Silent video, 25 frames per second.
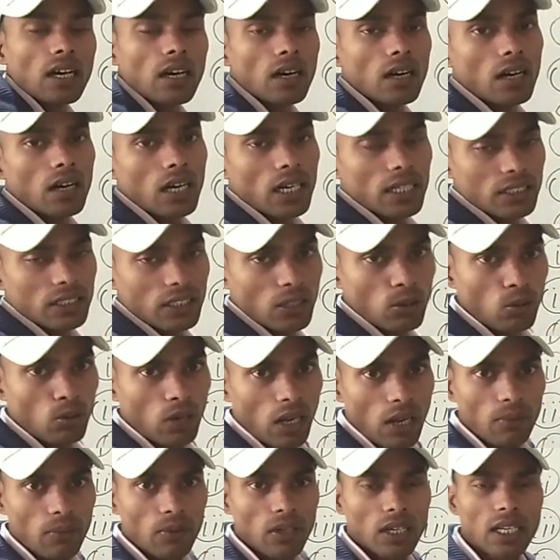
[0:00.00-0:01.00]
अक्षरों
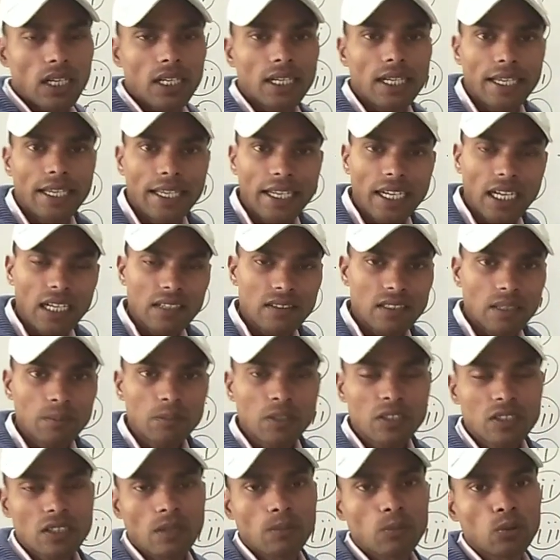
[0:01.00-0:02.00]
का वह कहेगा
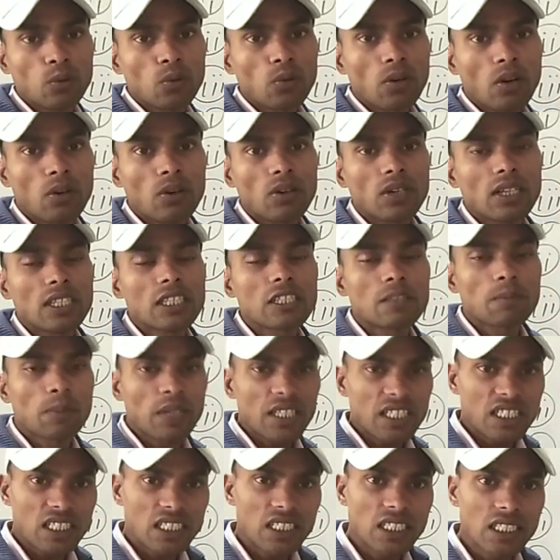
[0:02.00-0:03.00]
शब्द समूह को
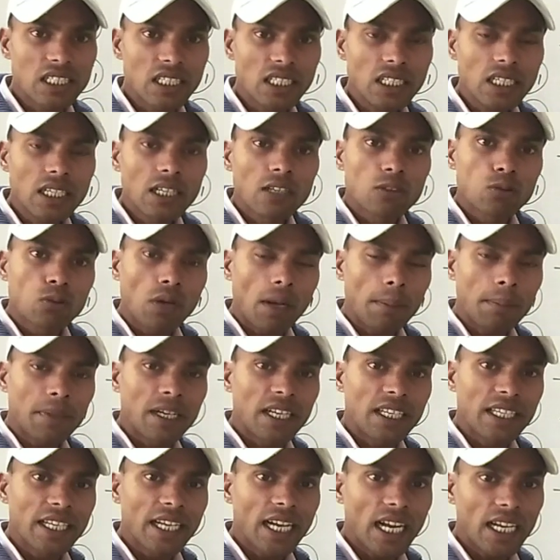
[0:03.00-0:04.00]
स्पष्ट कीजिए तो आप
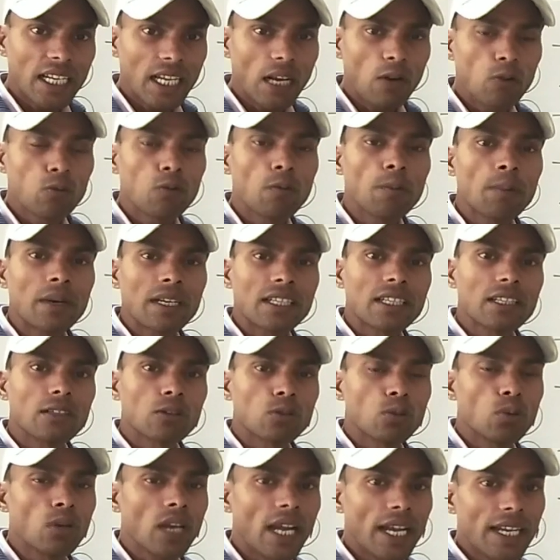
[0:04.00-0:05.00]
करिएगा क्या ऊपर के
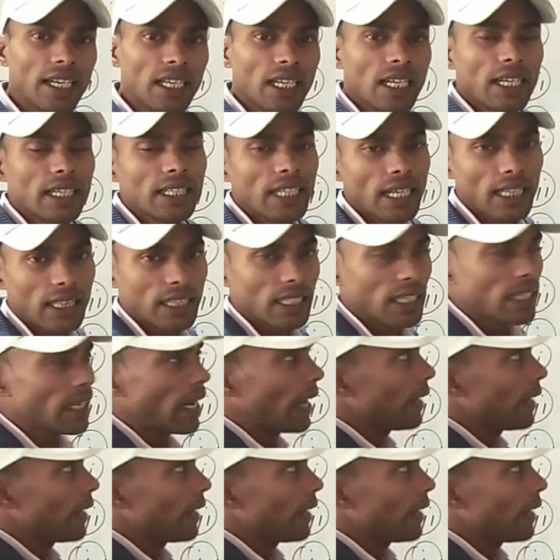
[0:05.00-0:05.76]
दो लाइन या तीन